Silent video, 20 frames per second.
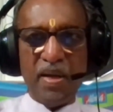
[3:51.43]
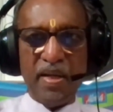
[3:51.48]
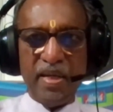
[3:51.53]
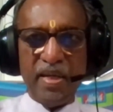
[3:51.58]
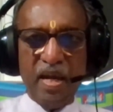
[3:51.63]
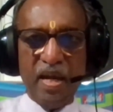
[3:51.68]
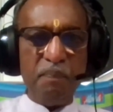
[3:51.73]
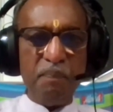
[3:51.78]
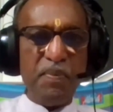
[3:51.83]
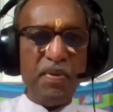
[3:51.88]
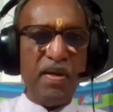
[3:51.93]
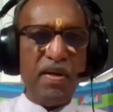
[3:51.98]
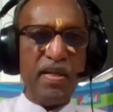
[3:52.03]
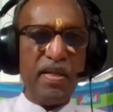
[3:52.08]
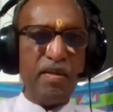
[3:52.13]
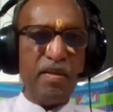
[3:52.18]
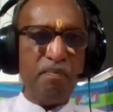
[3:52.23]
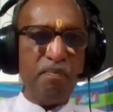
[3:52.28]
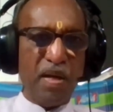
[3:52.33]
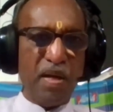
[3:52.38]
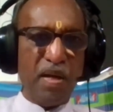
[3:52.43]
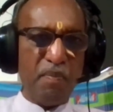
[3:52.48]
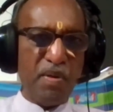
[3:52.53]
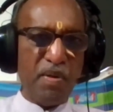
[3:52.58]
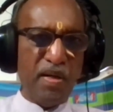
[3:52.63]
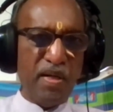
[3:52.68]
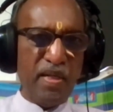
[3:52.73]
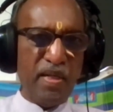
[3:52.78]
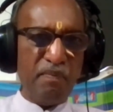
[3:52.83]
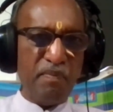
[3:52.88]
பல யாப்புகளையும்
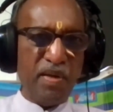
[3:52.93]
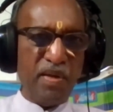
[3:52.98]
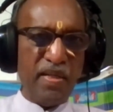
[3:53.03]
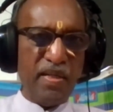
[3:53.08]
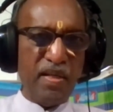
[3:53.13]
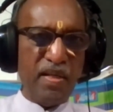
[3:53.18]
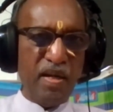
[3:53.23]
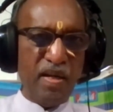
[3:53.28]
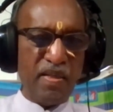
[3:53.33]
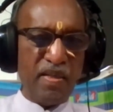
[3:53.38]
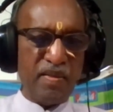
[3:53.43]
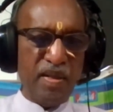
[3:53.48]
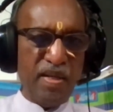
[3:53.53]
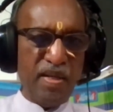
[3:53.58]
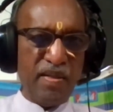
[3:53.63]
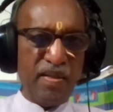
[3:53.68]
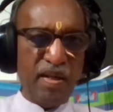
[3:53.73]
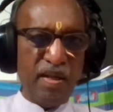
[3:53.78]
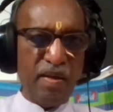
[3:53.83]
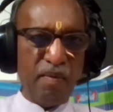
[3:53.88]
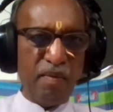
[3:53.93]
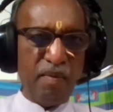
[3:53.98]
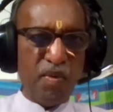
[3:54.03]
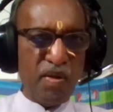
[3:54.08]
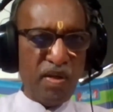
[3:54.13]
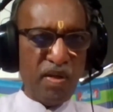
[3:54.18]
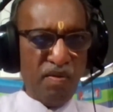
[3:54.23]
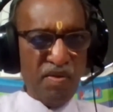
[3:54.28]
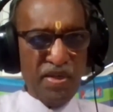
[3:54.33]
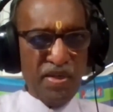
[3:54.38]
மரபுகளையும் கையாள தெரிந்த
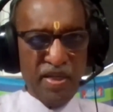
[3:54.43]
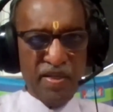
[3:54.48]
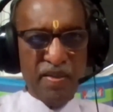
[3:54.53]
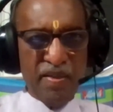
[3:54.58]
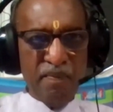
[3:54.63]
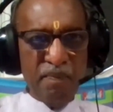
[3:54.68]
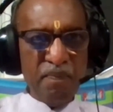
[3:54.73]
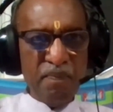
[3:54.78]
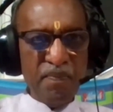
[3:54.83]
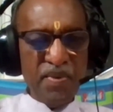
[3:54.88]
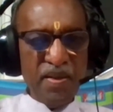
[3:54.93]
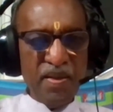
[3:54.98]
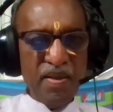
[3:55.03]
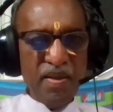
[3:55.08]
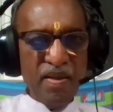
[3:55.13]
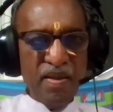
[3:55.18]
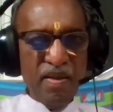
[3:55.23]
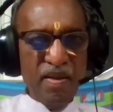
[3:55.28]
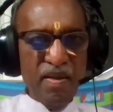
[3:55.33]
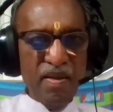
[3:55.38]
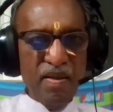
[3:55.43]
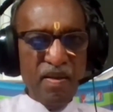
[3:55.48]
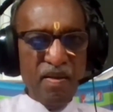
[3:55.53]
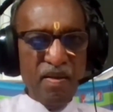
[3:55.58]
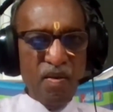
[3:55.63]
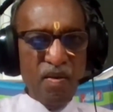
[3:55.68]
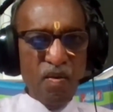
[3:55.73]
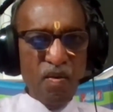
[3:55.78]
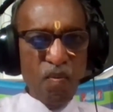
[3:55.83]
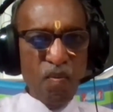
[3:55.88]
ஒரு கவிஞன்
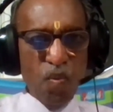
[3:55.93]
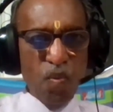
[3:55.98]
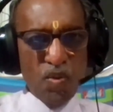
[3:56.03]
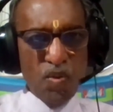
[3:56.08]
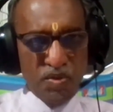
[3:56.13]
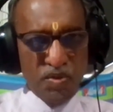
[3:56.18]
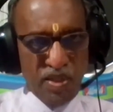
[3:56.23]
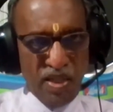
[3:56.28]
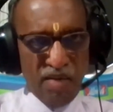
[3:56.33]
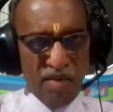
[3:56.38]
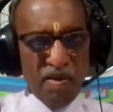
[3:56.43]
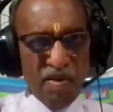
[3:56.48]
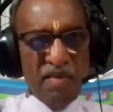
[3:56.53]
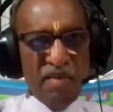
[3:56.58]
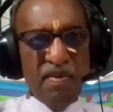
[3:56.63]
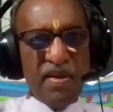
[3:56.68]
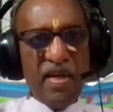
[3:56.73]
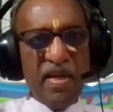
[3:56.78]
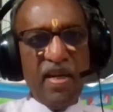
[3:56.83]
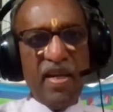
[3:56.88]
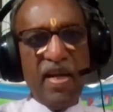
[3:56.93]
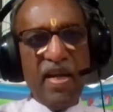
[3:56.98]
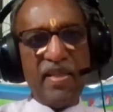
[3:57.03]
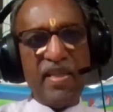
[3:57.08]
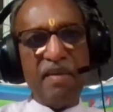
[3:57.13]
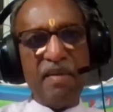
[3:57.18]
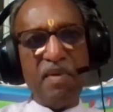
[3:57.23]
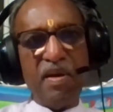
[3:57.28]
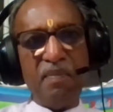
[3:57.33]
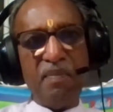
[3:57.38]
ஒரு சில வடிவங்களை
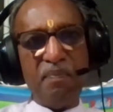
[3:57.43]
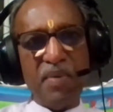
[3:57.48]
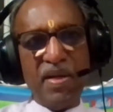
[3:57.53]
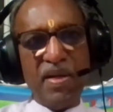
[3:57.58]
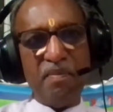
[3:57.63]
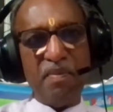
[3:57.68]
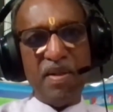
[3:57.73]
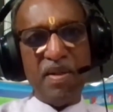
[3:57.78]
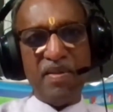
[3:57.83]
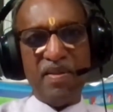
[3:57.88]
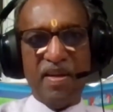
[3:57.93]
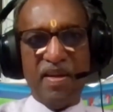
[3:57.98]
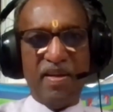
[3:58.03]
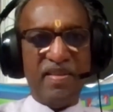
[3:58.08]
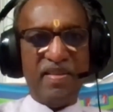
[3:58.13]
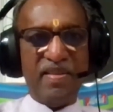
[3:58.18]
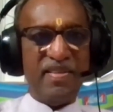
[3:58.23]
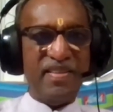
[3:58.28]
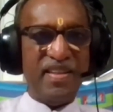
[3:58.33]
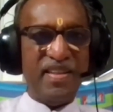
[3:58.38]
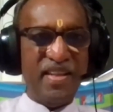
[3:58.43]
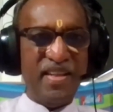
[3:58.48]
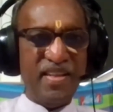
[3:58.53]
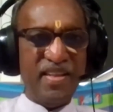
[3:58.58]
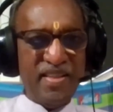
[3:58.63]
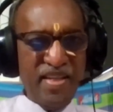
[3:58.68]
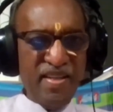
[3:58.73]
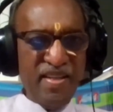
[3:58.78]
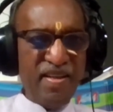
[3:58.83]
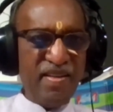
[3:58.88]
அதிகமாக பயன்படுத்தினான்
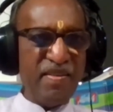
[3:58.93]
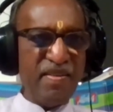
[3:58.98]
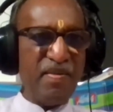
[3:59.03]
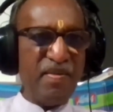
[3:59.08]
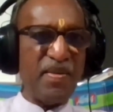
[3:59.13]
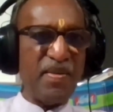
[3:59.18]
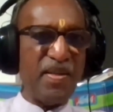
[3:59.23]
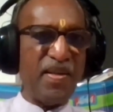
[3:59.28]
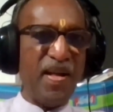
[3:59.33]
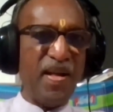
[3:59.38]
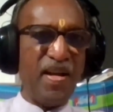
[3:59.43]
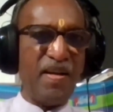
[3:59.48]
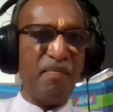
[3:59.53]
அதுக்கு தான் நான் அதை அதை